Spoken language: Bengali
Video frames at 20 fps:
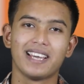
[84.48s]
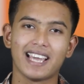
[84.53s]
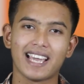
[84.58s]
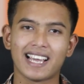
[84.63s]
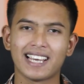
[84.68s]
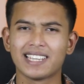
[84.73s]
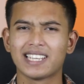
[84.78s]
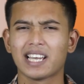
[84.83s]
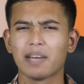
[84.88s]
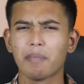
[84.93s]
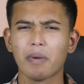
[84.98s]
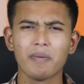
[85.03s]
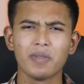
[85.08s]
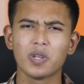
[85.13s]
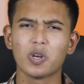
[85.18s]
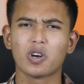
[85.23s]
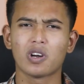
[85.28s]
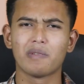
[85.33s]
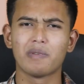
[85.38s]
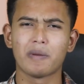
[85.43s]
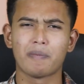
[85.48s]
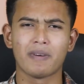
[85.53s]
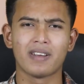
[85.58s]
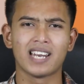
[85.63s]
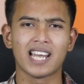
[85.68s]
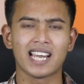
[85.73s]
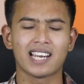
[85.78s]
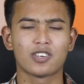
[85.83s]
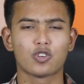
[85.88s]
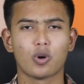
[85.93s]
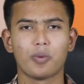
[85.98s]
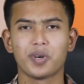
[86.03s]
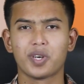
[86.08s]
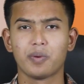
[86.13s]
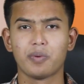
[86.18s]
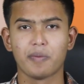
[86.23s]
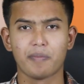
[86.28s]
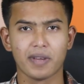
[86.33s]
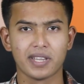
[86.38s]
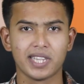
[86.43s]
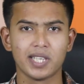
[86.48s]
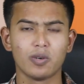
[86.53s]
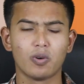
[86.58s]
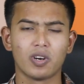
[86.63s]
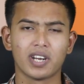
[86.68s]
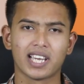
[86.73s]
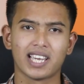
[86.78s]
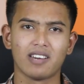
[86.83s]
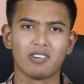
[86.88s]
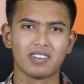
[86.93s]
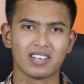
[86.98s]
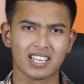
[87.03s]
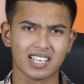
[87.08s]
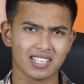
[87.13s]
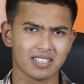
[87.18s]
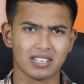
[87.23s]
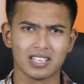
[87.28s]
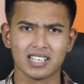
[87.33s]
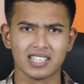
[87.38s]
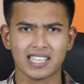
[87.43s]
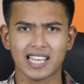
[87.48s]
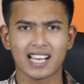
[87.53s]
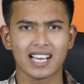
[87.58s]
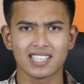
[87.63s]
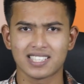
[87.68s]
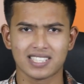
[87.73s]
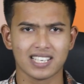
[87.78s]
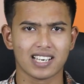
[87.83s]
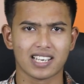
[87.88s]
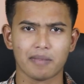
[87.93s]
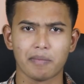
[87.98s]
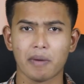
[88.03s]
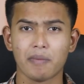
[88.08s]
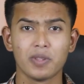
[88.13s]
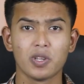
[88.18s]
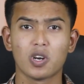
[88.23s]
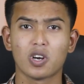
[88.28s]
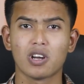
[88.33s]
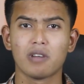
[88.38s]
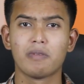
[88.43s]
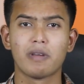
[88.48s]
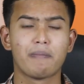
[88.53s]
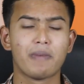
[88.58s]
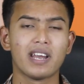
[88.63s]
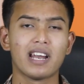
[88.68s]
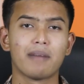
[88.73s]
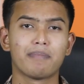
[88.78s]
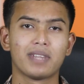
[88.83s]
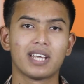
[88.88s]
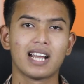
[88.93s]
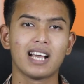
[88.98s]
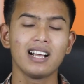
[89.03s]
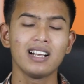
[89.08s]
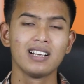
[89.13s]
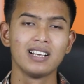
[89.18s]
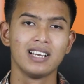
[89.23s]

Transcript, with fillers: এখান থেকে বিভিন্ন রকম ভিপেন লাইক টমেটো ভিপেন নিয়ে অনেকে অনেকে দেখাচ্ছে আর কি বিভিন্ন রকম ভিপেন আপনারা